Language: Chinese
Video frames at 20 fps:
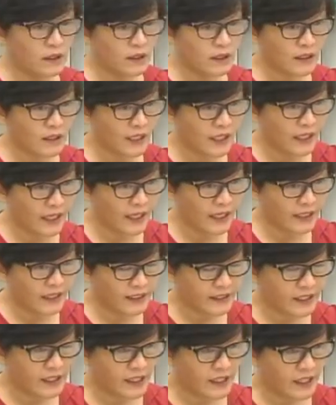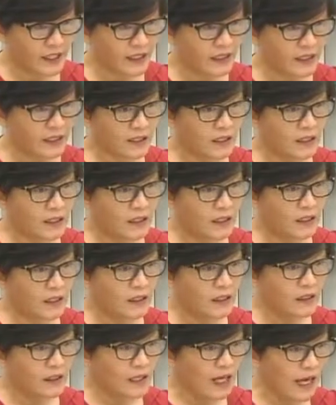司是可以切割，
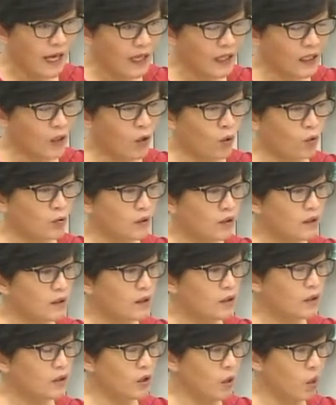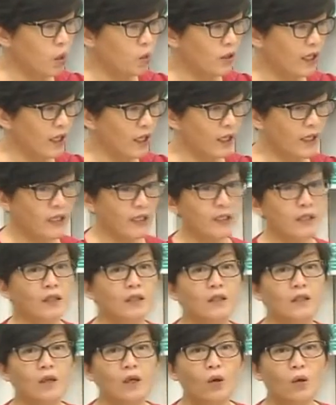它有有能力，
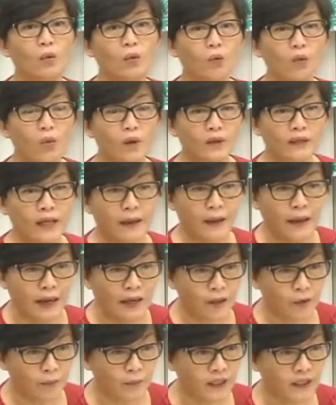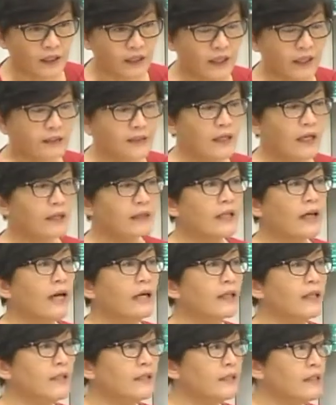那还有民营电厂，大
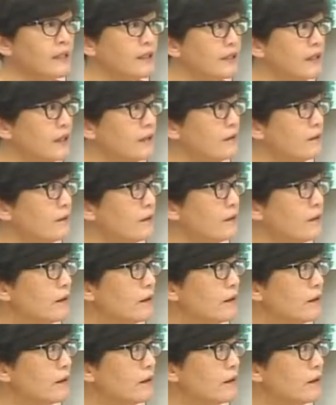家可以竞争。